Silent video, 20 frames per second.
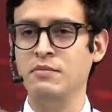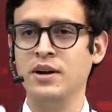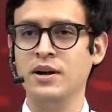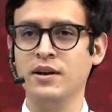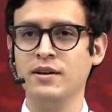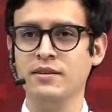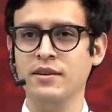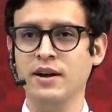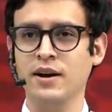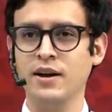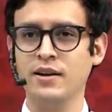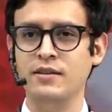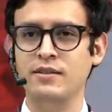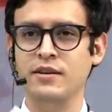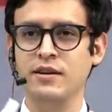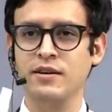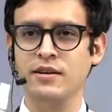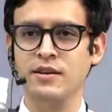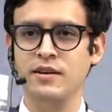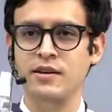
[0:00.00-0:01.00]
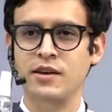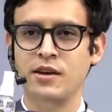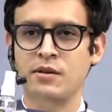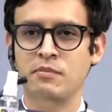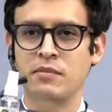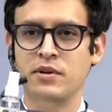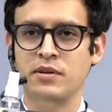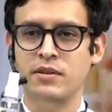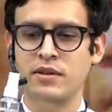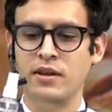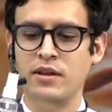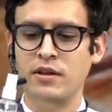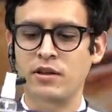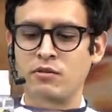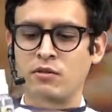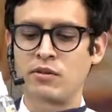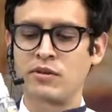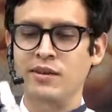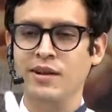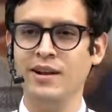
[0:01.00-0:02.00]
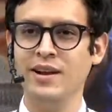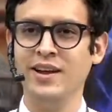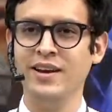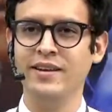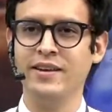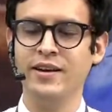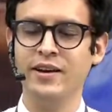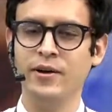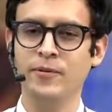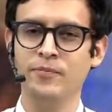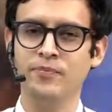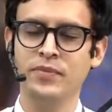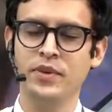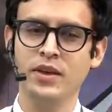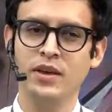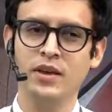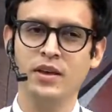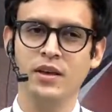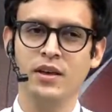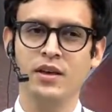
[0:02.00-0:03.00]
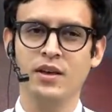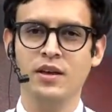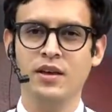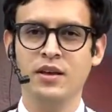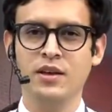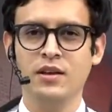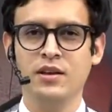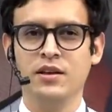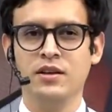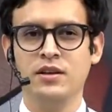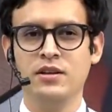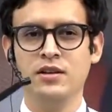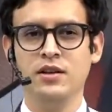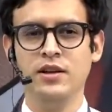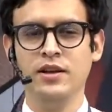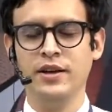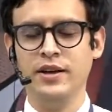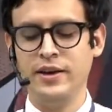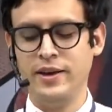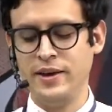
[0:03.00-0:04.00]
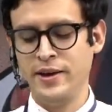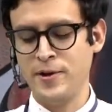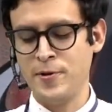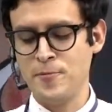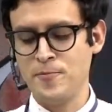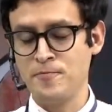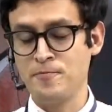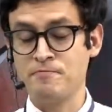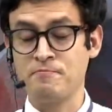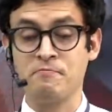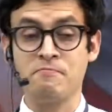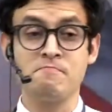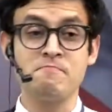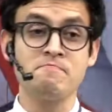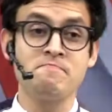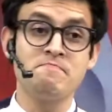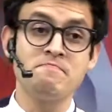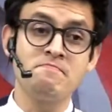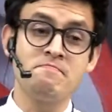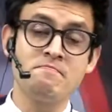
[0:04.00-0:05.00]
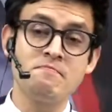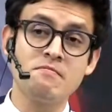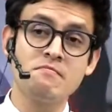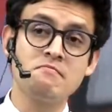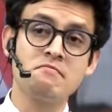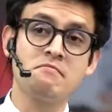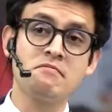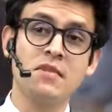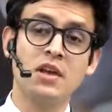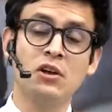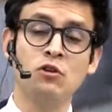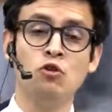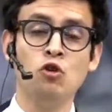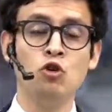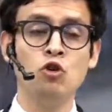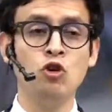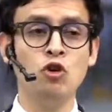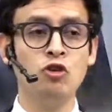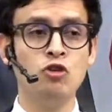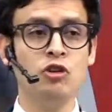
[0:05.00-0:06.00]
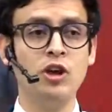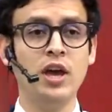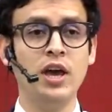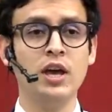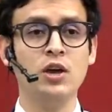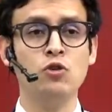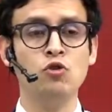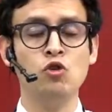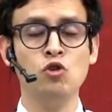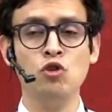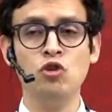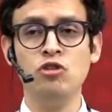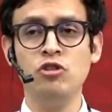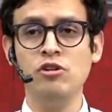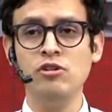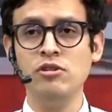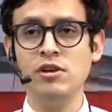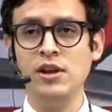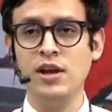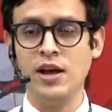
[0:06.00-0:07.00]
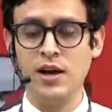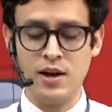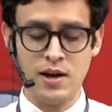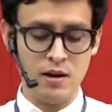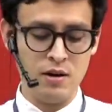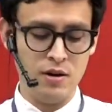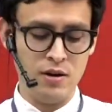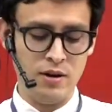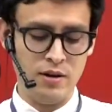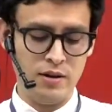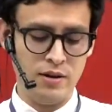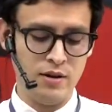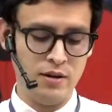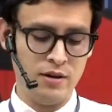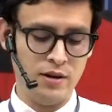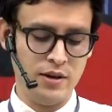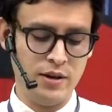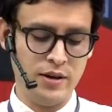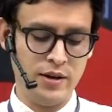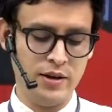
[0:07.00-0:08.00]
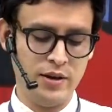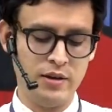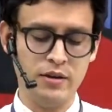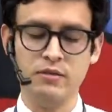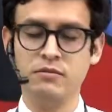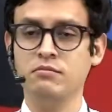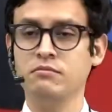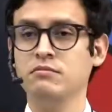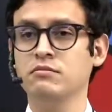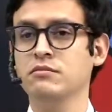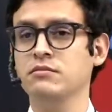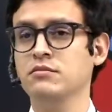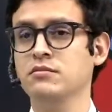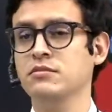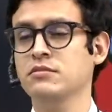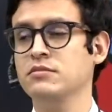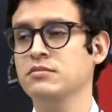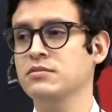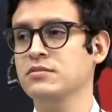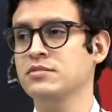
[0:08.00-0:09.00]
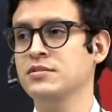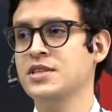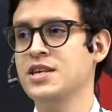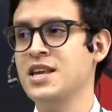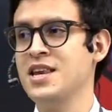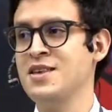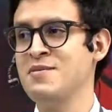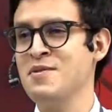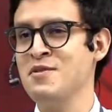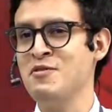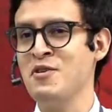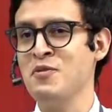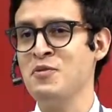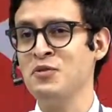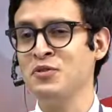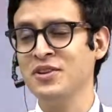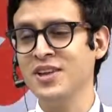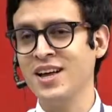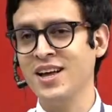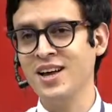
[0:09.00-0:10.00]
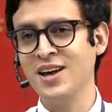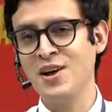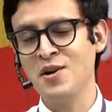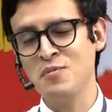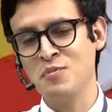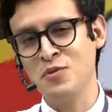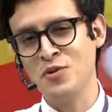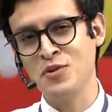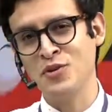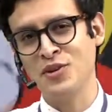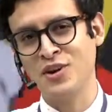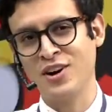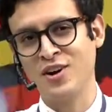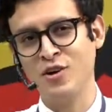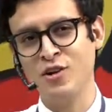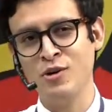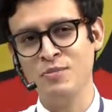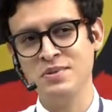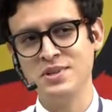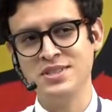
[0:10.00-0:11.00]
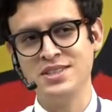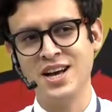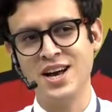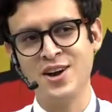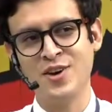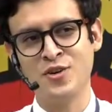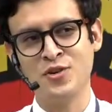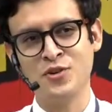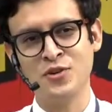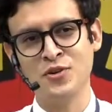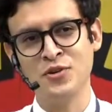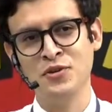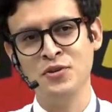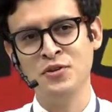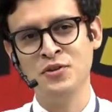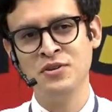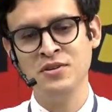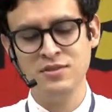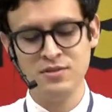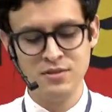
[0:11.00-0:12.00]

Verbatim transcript: ¿Alcohol sagaste aquí que me está dando esa alergia. Em, yo no sé, yo no sé si la... Eh, eh, si Lima fue fundada por Claudio Pizarro, ¿no?